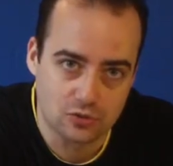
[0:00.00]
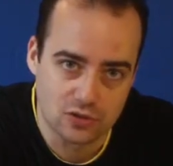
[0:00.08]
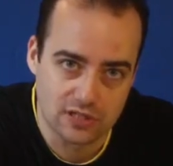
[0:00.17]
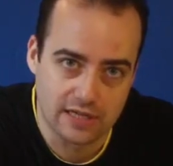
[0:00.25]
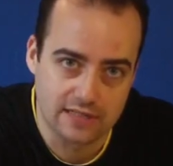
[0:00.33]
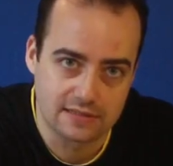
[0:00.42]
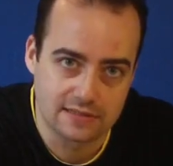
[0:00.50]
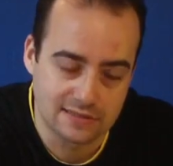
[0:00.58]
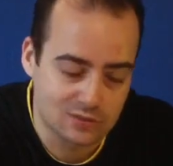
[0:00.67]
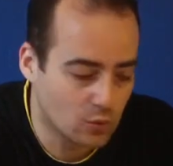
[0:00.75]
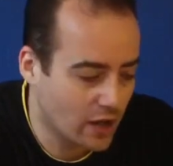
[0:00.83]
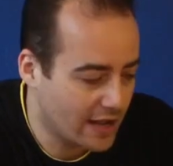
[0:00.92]
losheizen.
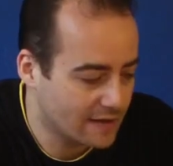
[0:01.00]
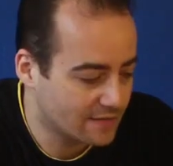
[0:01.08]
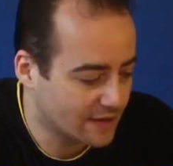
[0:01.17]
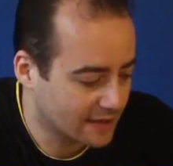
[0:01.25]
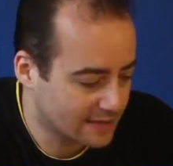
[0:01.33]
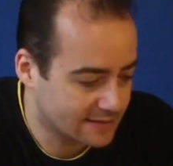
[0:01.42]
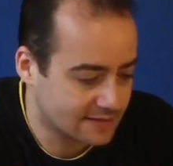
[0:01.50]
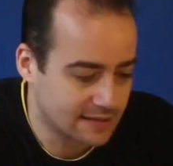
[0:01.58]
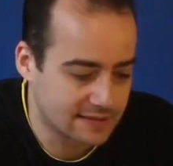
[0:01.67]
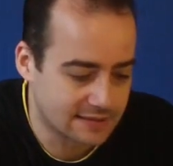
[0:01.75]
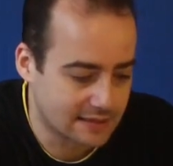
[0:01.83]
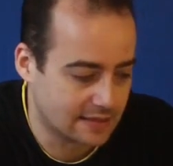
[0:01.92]
So einfach ist
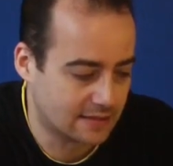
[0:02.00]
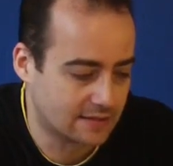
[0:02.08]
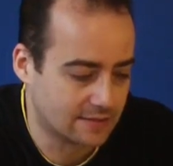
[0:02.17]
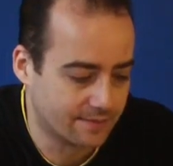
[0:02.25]
das nicht.